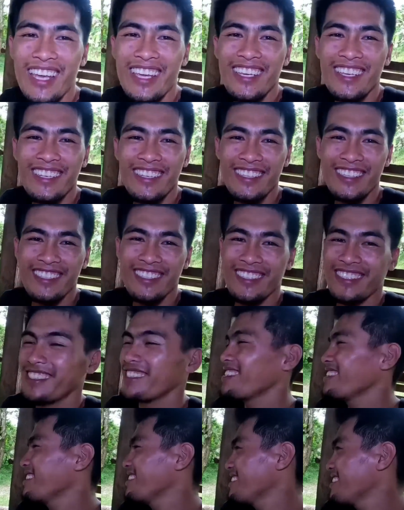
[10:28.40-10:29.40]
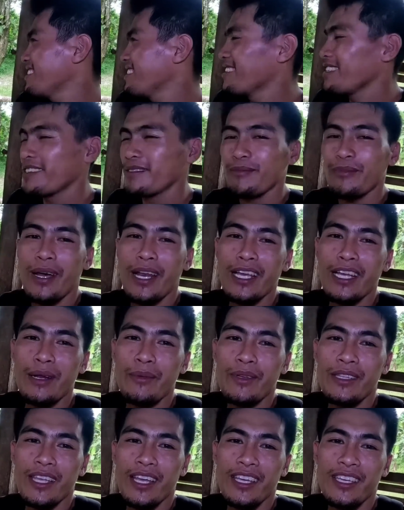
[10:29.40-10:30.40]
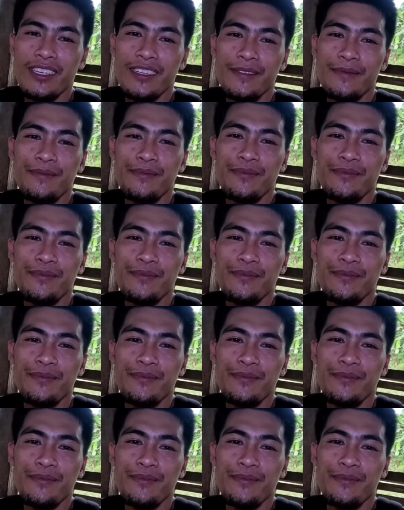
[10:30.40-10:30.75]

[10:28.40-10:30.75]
tay. Balik rami tay.